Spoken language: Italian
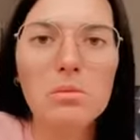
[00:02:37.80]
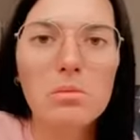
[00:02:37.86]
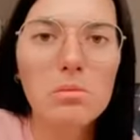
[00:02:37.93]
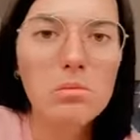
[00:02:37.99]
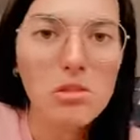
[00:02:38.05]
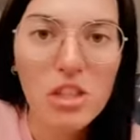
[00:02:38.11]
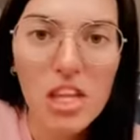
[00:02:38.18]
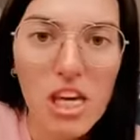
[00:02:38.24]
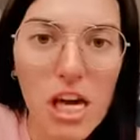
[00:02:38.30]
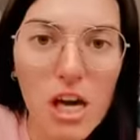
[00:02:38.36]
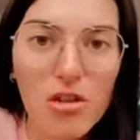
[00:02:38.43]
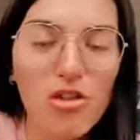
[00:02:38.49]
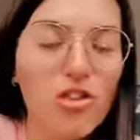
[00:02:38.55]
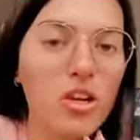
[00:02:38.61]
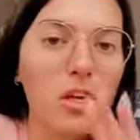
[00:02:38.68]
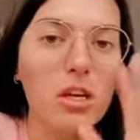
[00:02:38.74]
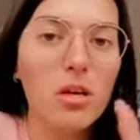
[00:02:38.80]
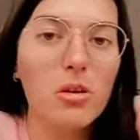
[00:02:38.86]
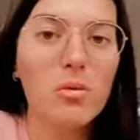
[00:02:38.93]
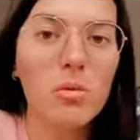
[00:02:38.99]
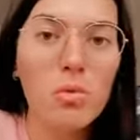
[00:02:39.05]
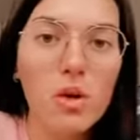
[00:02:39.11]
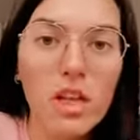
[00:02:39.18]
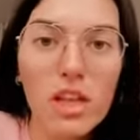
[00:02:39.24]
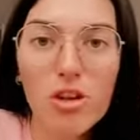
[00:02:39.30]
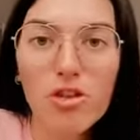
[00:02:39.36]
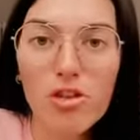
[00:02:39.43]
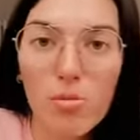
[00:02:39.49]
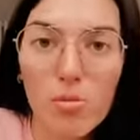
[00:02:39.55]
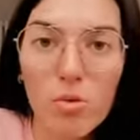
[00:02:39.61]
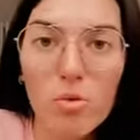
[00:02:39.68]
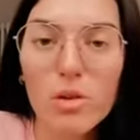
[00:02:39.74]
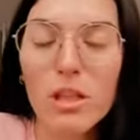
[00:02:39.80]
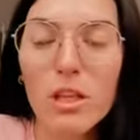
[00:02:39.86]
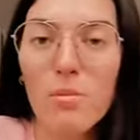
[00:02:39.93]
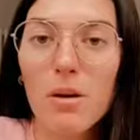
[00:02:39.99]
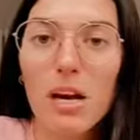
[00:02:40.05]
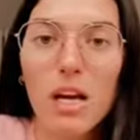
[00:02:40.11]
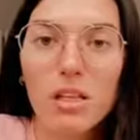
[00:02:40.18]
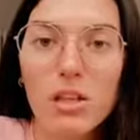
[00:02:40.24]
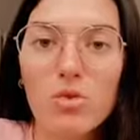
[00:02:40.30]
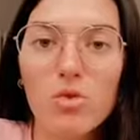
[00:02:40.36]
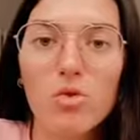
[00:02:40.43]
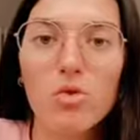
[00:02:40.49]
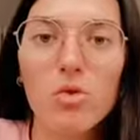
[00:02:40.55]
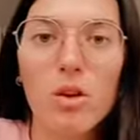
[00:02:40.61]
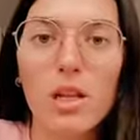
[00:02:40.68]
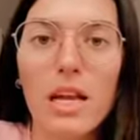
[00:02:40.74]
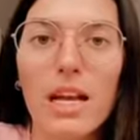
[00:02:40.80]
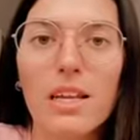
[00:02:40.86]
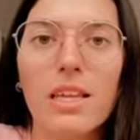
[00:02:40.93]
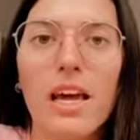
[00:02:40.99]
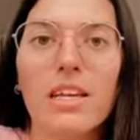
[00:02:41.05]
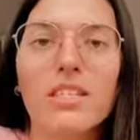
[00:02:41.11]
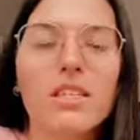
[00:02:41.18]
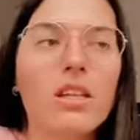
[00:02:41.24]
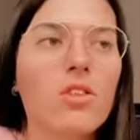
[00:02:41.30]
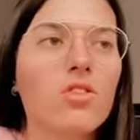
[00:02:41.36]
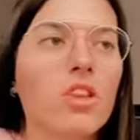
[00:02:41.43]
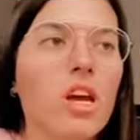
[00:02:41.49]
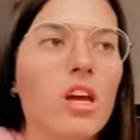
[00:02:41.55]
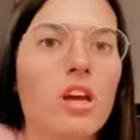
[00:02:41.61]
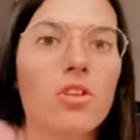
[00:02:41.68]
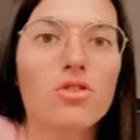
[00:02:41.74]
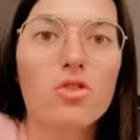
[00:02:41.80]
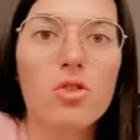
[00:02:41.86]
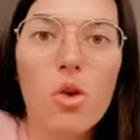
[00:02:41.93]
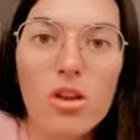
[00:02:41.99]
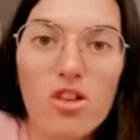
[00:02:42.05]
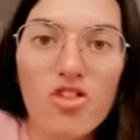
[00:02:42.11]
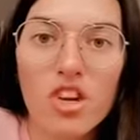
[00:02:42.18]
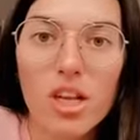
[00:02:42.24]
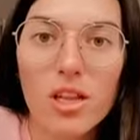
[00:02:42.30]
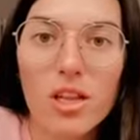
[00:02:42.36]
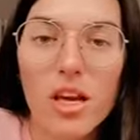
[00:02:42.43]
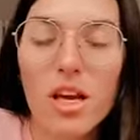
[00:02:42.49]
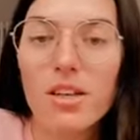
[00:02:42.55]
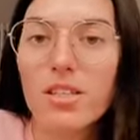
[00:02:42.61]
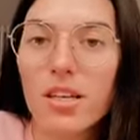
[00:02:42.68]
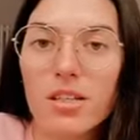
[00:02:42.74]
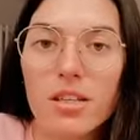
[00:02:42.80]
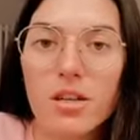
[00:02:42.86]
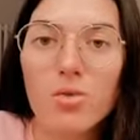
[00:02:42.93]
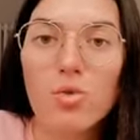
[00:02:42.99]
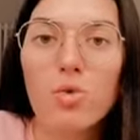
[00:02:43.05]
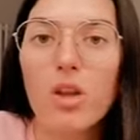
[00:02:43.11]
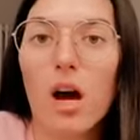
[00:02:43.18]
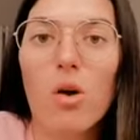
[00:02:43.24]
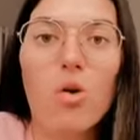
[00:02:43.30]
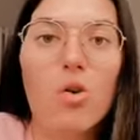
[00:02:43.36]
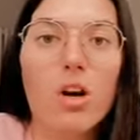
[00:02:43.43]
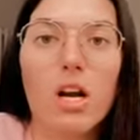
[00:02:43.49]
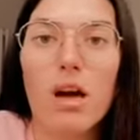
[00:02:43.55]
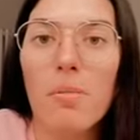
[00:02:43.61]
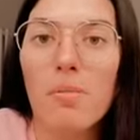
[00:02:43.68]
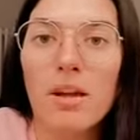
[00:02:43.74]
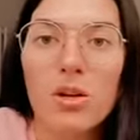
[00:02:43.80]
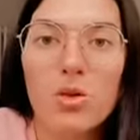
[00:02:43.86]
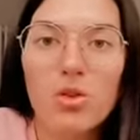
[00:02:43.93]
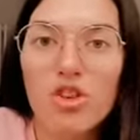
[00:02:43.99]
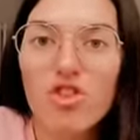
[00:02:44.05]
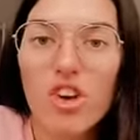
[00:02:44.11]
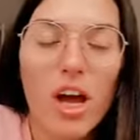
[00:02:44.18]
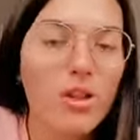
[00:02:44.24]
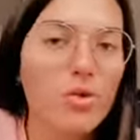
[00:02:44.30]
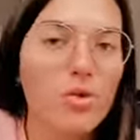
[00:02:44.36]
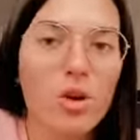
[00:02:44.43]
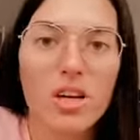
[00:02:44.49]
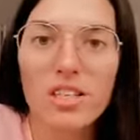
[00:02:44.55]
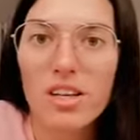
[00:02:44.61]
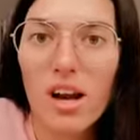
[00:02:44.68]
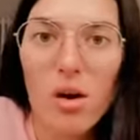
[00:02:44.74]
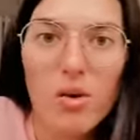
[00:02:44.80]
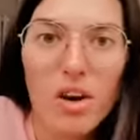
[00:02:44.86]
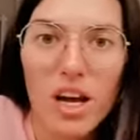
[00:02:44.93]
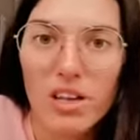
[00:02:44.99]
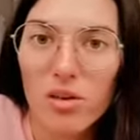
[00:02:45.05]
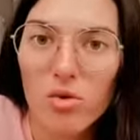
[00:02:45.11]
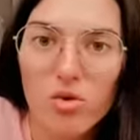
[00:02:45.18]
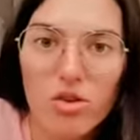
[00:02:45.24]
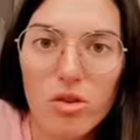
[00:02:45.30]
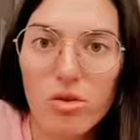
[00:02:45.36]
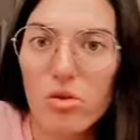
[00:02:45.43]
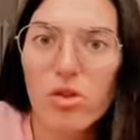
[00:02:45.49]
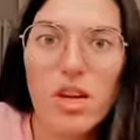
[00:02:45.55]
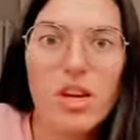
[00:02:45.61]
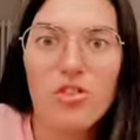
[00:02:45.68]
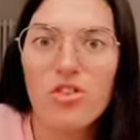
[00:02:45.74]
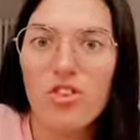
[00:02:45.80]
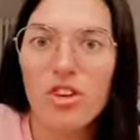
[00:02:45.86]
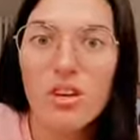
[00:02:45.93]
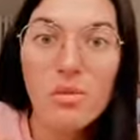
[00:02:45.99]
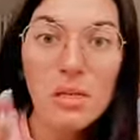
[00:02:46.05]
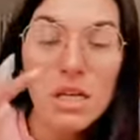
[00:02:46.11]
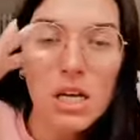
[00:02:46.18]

10-15 punti per la discussione della tesi, tant'è che so di gente che si è seduta con meno di 100 e che si è laureata con 110,